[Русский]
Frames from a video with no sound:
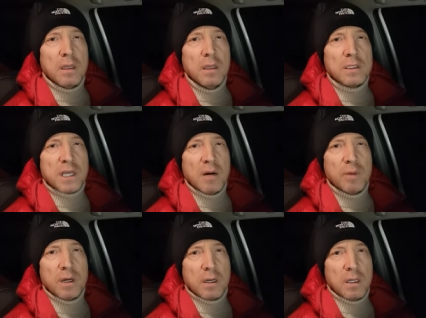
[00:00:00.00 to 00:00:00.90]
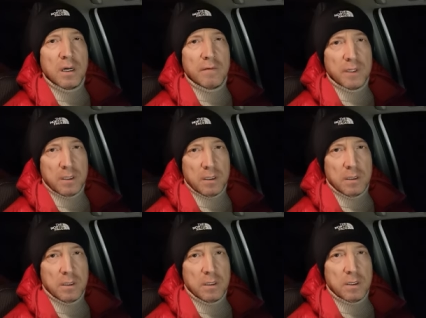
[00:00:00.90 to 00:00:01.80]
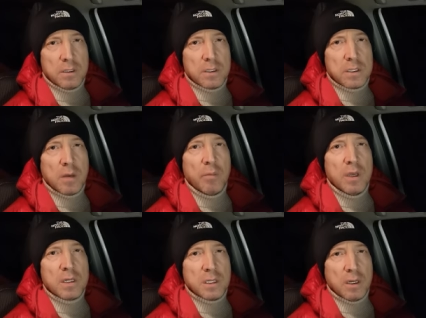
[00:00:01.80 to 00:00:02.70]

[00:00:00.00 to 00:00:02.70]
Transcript: и, самое главное, с обеих